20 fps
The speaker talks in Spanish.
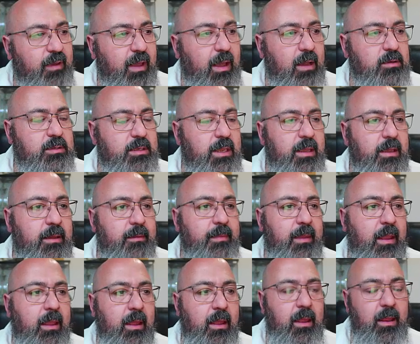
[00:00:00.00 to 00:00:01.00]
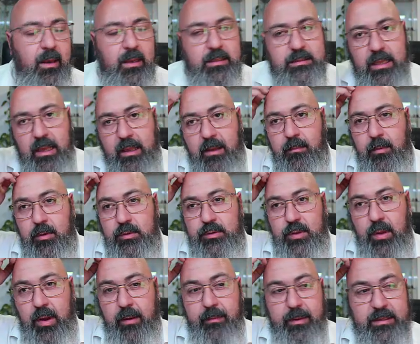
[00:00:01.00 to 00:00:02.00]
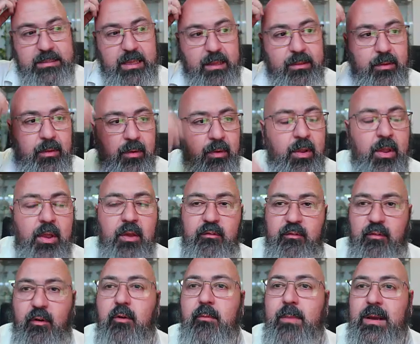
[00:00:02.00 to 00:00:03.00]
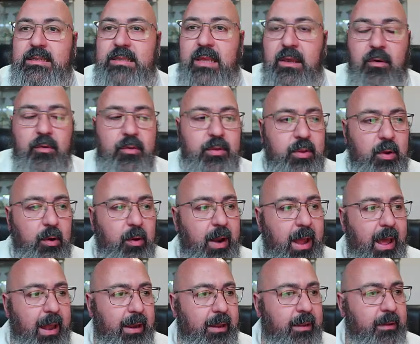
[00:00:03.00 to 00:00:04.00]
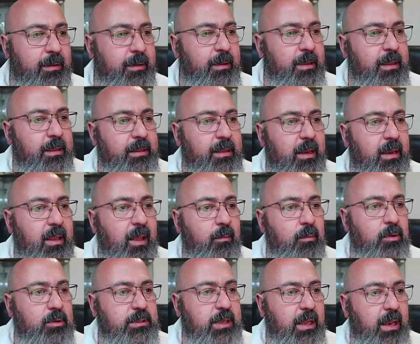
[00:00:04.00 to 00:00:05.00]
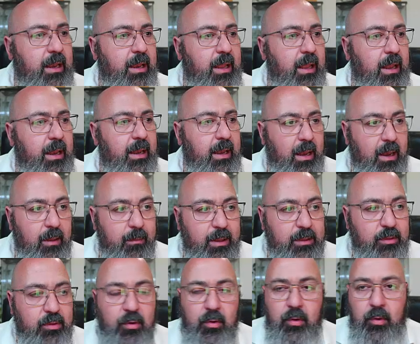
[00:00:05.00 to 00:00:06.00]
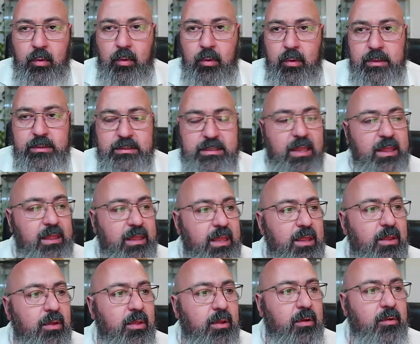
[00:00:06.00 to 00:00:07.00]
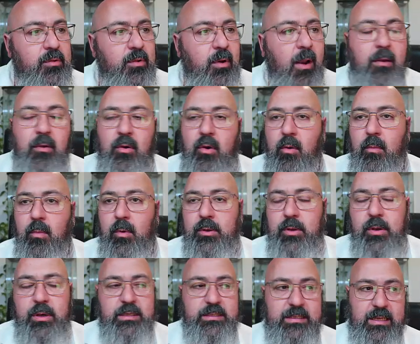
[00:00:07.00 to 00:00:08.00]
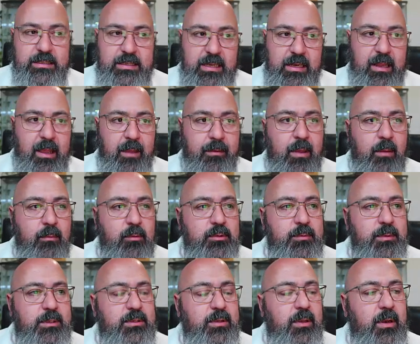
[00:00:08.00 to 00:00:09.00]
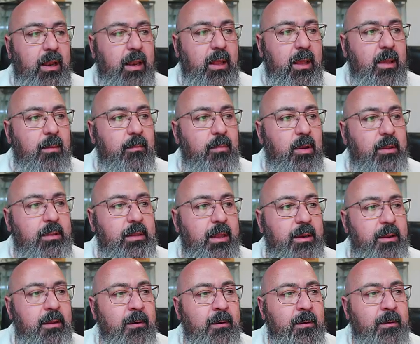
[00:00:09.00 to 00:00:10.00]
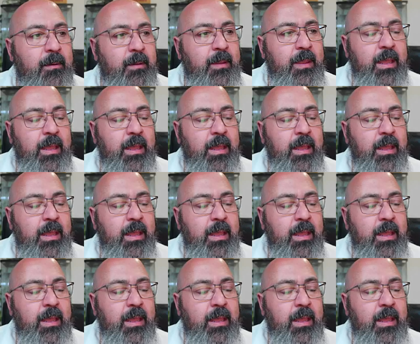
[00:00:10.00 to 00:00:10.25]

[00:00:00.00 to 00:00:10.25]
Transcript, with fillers: fijaos que eh, en este ejemplo estoy rebasando formas de controlar. Teníamos el, el, elemento sencillo de controlar con los botones, que es el que habíamos visto en el ejemplo anterior